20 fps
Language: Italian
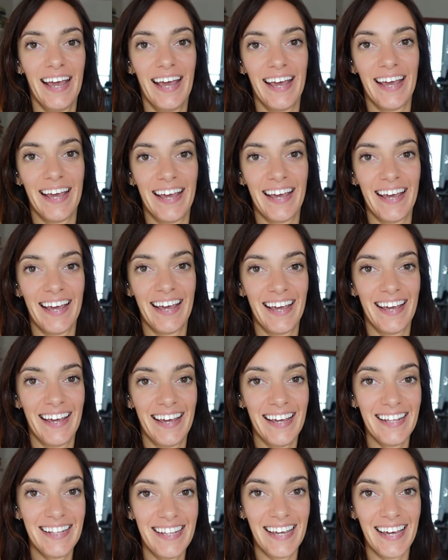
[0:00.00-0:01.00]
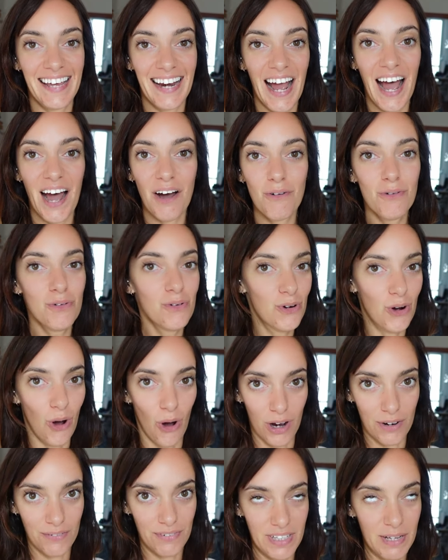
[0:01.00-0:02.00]
eh, ed era un
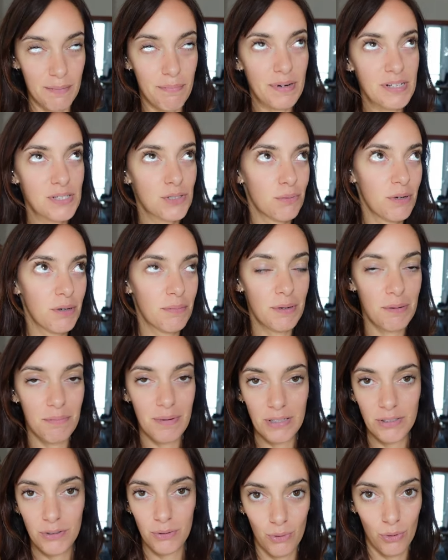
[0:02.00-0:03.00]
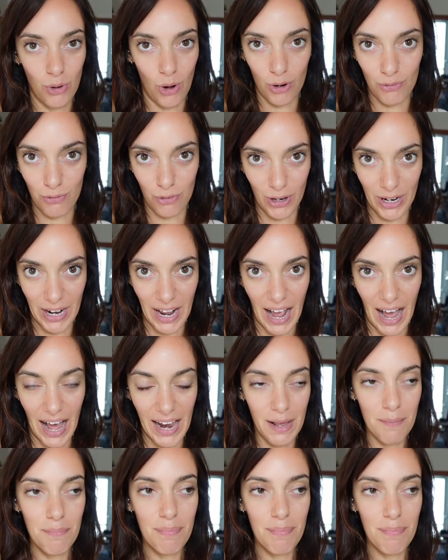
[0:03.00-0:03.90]
corvide, presumibilmente un corvo reale,